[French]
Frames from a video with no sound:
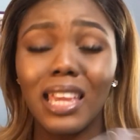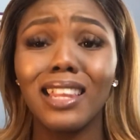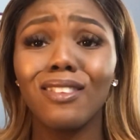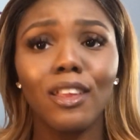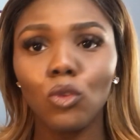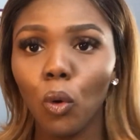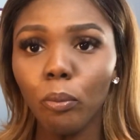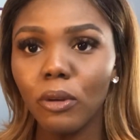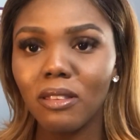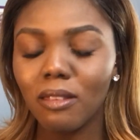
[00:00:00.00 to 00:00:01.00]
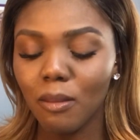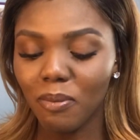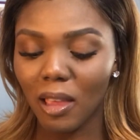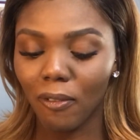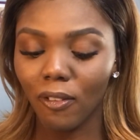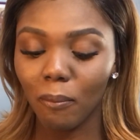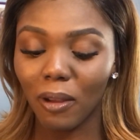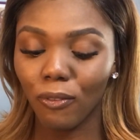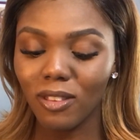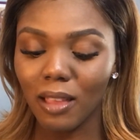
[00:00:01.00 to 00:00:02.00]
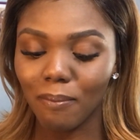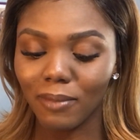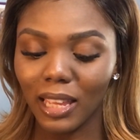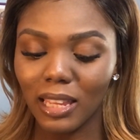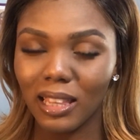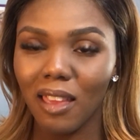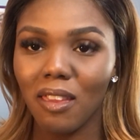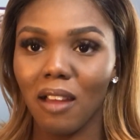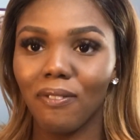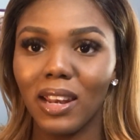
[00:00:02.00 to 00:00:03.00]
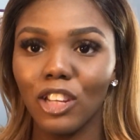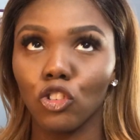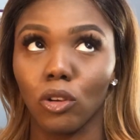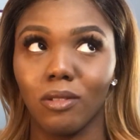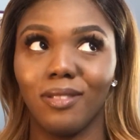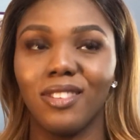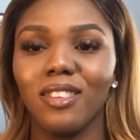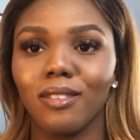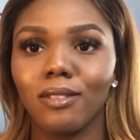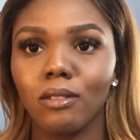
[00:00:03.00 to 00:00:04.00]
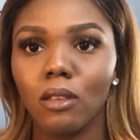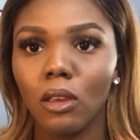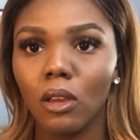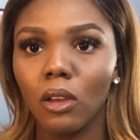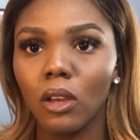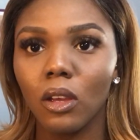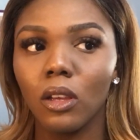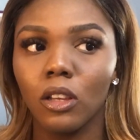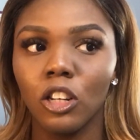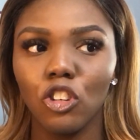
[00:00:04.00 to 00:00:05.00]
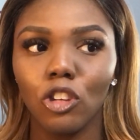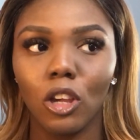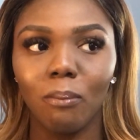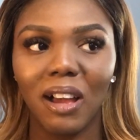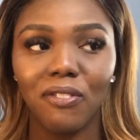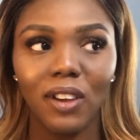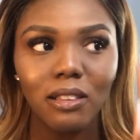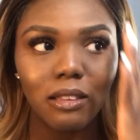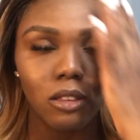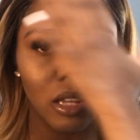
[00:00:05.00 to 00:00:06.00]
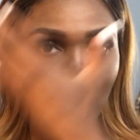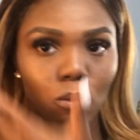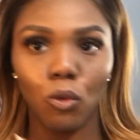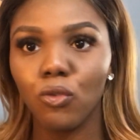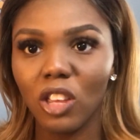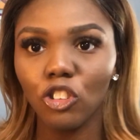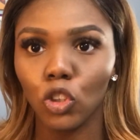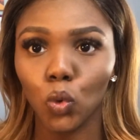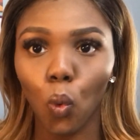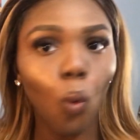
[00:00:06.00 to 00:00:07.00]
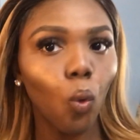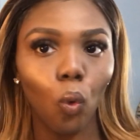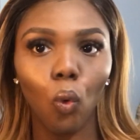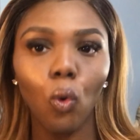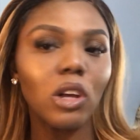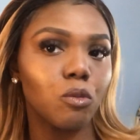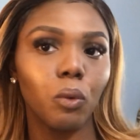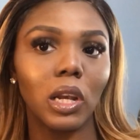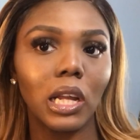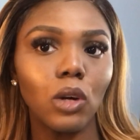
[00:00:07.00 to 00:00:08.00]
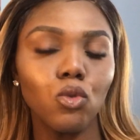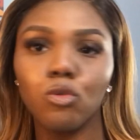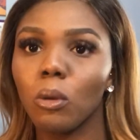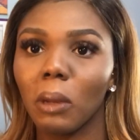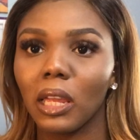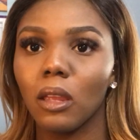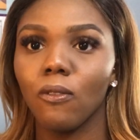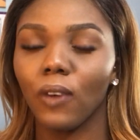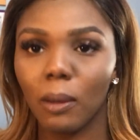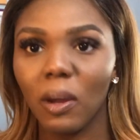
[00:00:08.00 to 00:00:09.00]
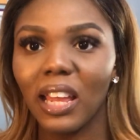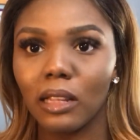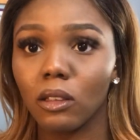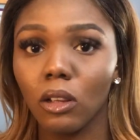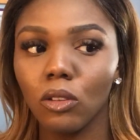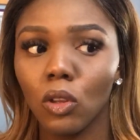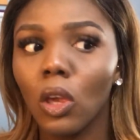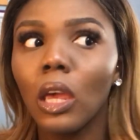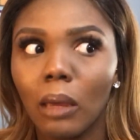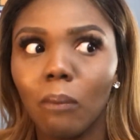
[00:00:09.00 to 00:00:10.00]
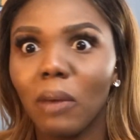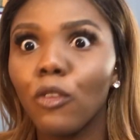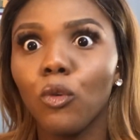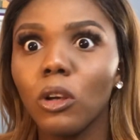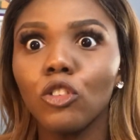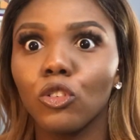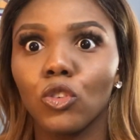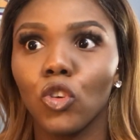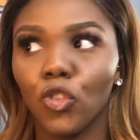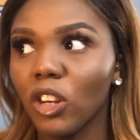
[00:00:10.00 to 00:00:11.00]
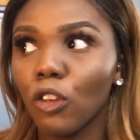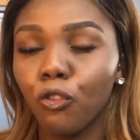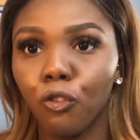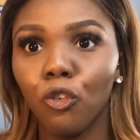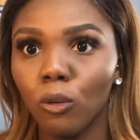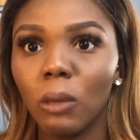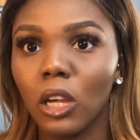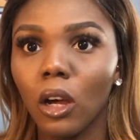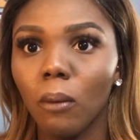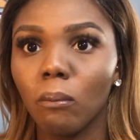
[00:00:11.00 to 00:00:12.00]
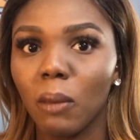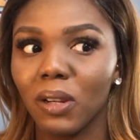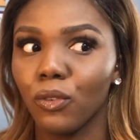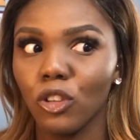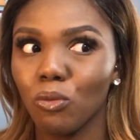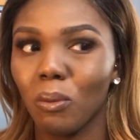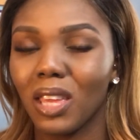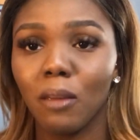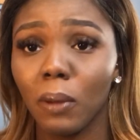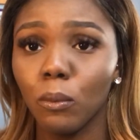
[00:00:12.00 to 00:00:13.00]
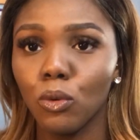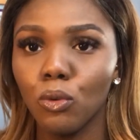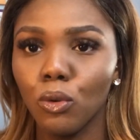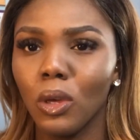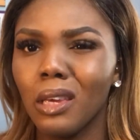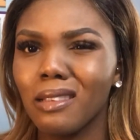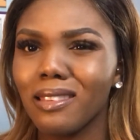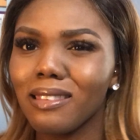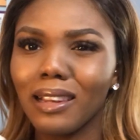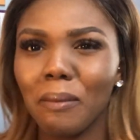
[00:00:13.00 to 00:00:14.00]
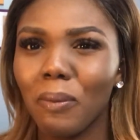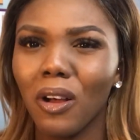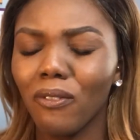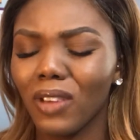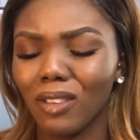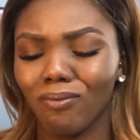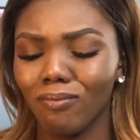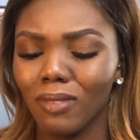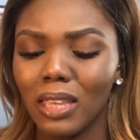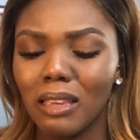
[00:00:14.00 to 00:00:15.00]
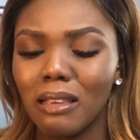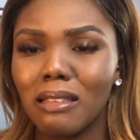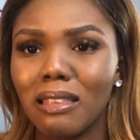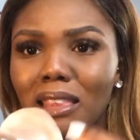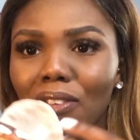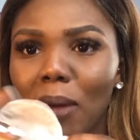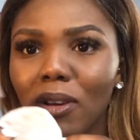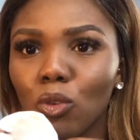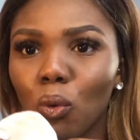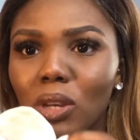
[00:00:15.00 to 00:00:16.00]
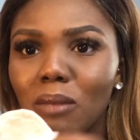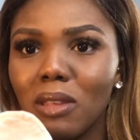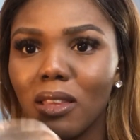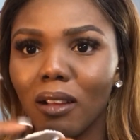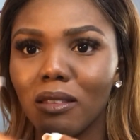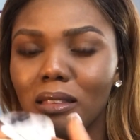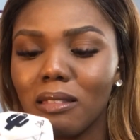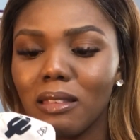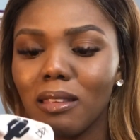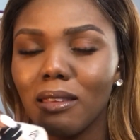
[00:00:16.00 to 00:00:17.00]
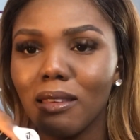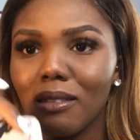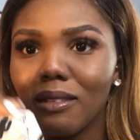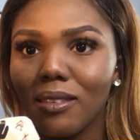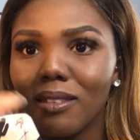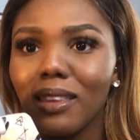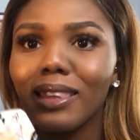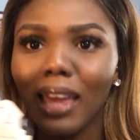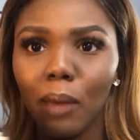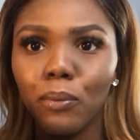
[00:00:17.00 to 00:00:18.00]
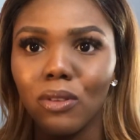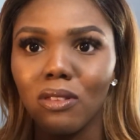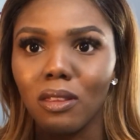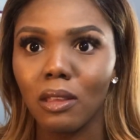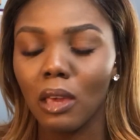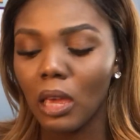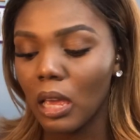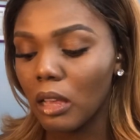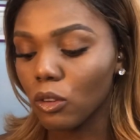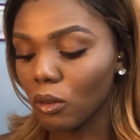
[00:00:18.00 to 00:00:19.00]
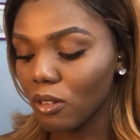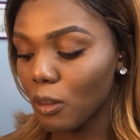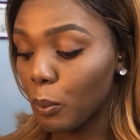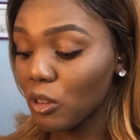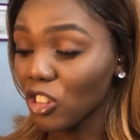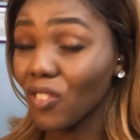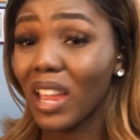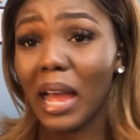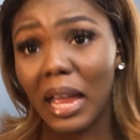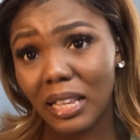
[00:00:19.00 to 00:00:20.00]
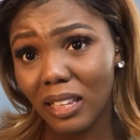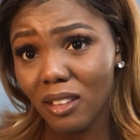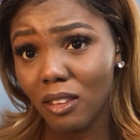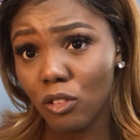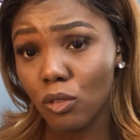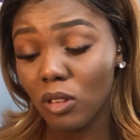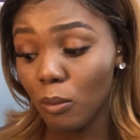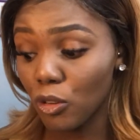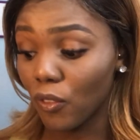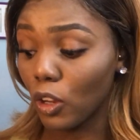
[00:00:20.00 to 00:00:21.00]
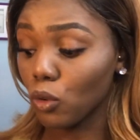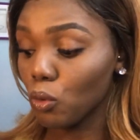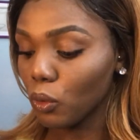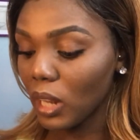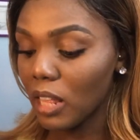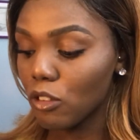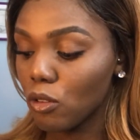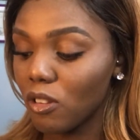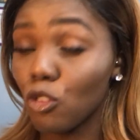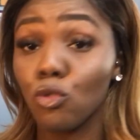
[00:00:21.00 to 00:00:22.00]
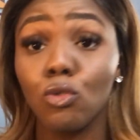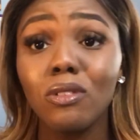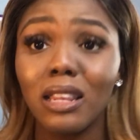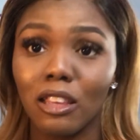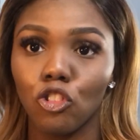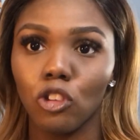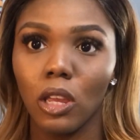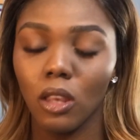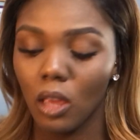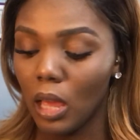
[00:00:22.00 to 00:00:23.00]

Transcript: Il était trop petit, puis parfois, ça me taquinait. Il en fallait genre 10. Là, j'étais comme ma face, est-ce que mon visage est trop gros à ce point-là ou je me maquille vraiment intense? Parfois, je fais des full make-up, mais parfois, je me maquille pas beaucoup. Ça, ça dépend. Fait c'était vraiment trop limitant. C'est c'est très petit. Donc, c'est pour ça que j'avais arrêté de les utiliser, puis j'avais retourné à utiliser juste des lingettes.